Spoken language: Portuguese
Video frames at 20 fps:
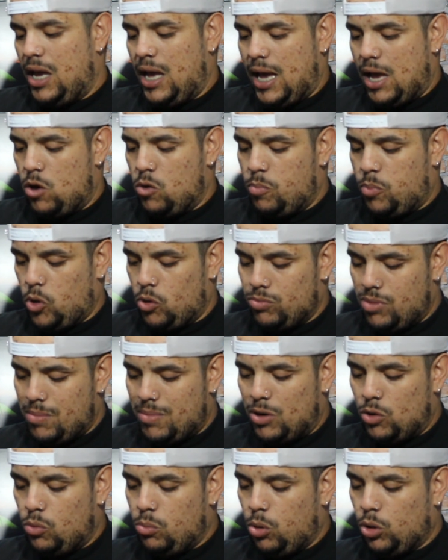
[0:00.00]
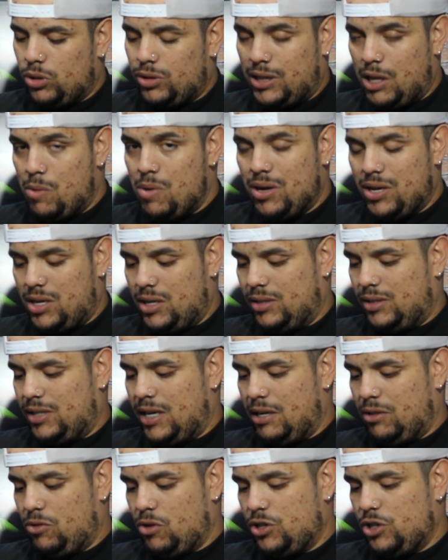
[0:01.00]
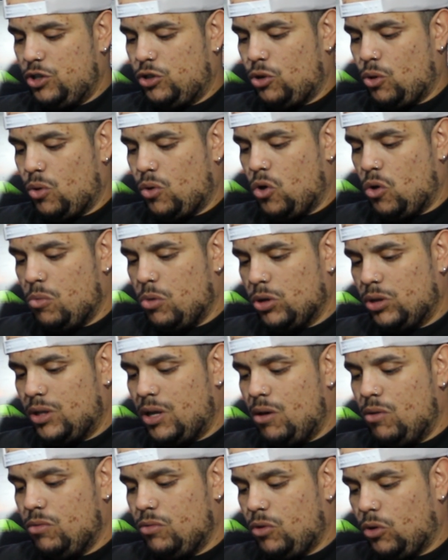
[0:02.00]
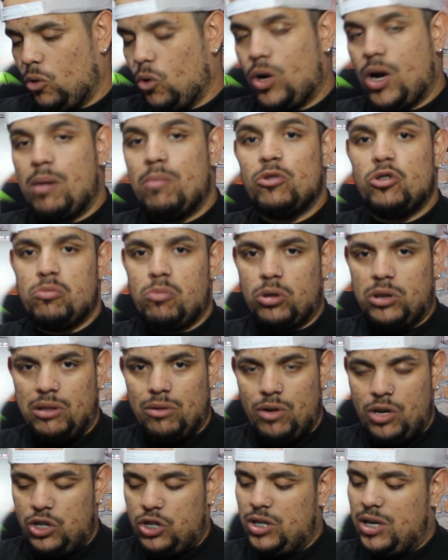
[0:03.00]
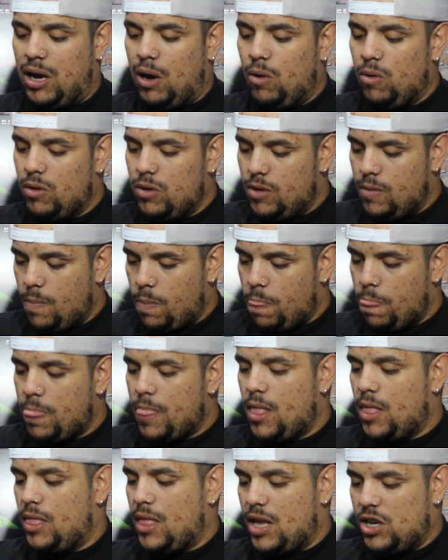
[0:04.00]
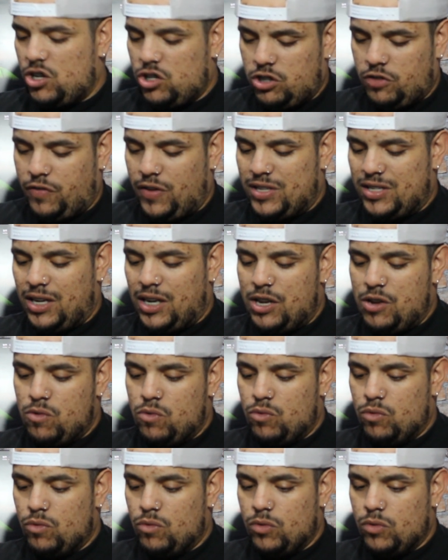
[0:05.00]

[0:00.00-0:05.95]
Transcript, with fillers: Era um problema no botão aqui, certo? Então a gente trocou o botão, colocamos o botão original, né? A gente fez ali um...